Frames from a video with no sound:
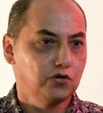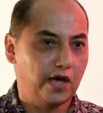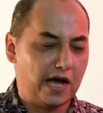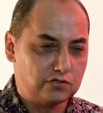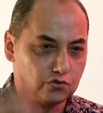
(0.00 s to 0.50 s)

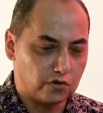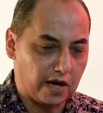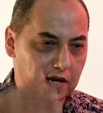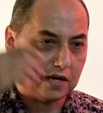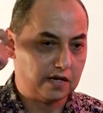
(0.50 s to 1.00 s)

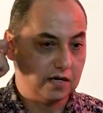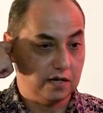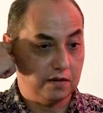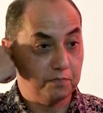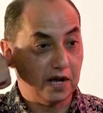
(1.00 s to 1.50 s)
diajukan
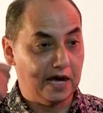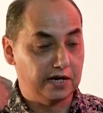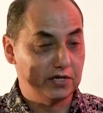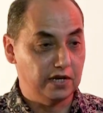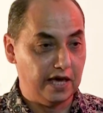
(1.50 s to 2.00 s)
ke
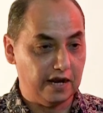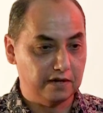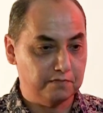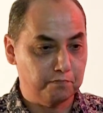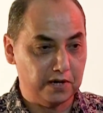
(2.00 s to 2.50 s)

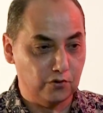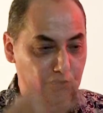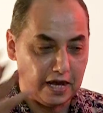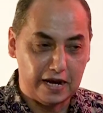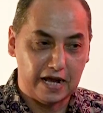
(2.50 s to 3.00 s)
pengadilan
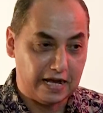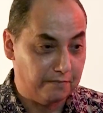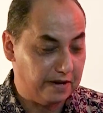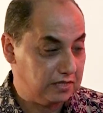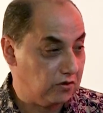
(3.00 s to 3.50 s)
penodaan
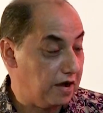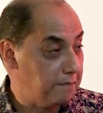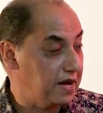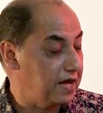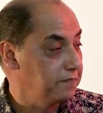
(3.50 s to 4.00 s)
agama atau
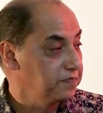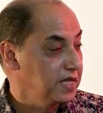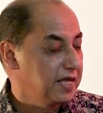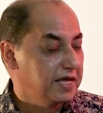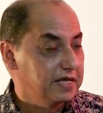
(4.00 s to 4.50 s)
apa,
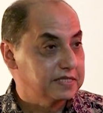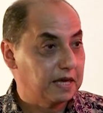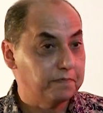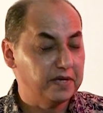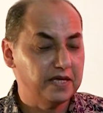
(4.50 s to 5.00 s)

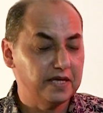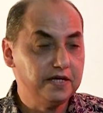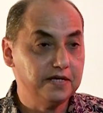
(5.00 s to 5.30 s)
tapi